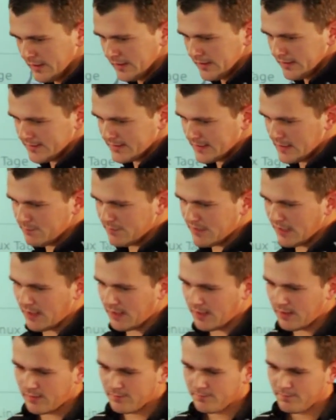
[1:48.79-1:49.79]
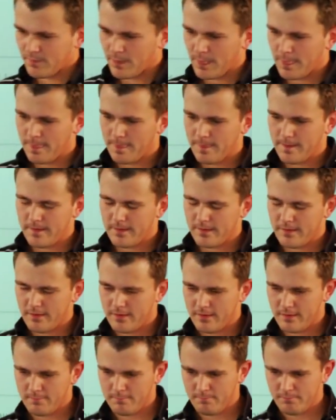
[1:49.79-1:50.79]
Es gibt da
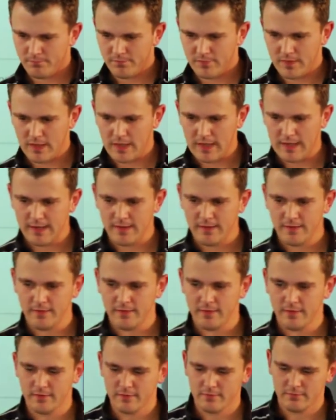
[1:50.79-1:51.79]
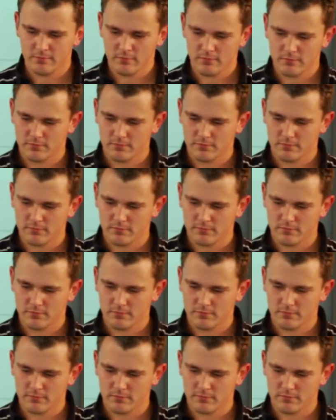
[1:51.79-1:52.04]
ähm, eine,